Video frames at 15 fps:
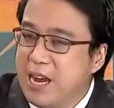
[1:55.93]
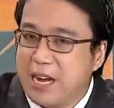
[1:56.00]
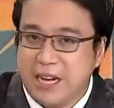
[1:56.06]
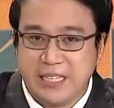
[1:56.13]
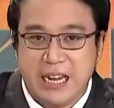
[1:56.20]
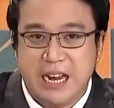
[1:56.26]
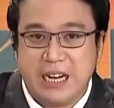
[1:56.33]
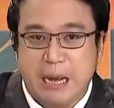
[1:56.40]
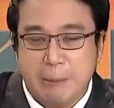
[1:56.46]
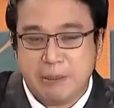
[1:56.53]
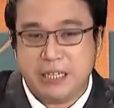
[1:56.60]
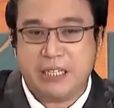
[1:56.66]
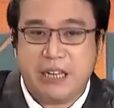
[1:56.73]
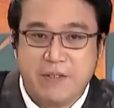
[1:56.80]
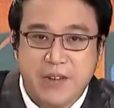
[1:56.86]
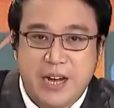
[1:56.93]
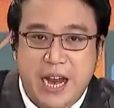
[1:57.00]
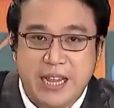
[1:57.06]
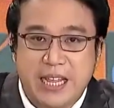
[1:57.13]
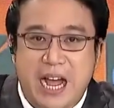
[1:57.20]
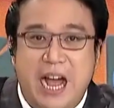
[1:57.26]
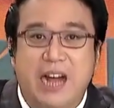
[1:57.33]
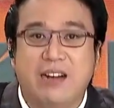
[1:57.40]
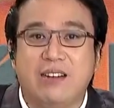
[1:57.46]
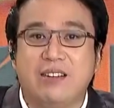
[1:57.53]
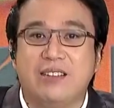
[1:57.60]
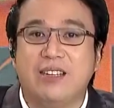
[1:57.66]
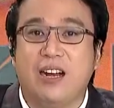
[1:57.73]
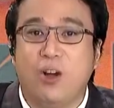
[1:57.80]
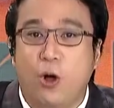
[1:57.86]
Kasi ang gift certificate,
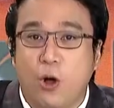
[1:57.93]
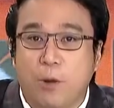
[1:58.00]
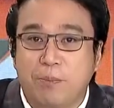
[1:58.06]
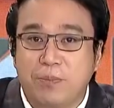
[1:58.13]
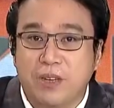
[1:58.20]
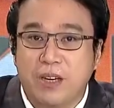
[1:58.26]
under the law,